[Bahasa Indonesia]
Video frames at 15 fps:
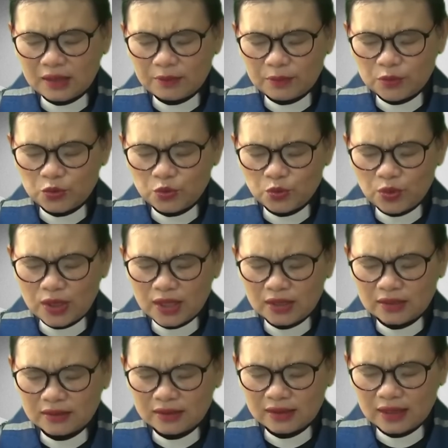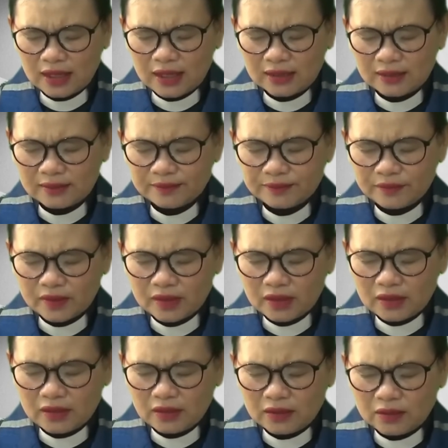yang berjuang dengan
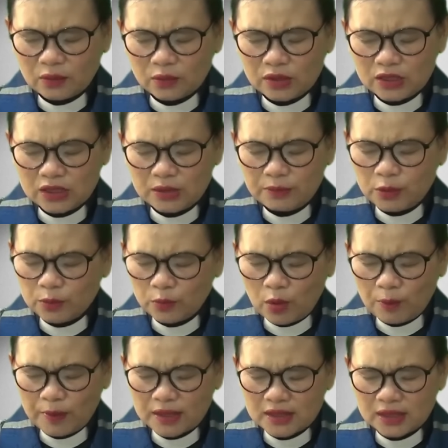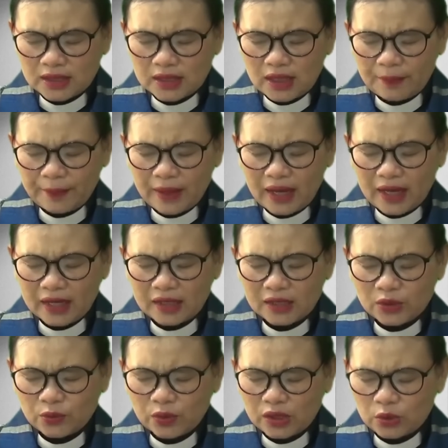uh, kondisi minum obat setiap
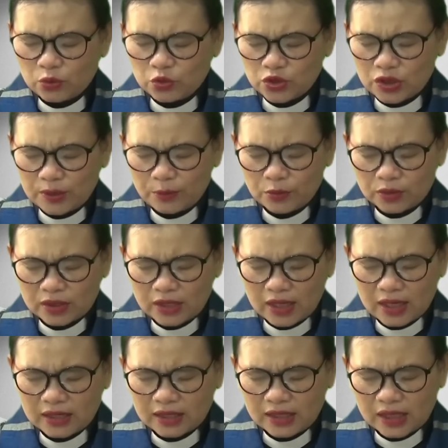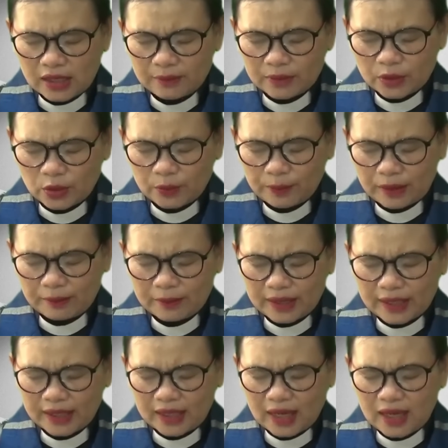hari, Tuhan ikut campur tangan dalam kehidupan
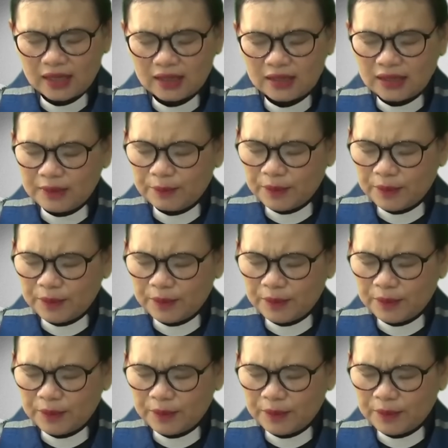mereka.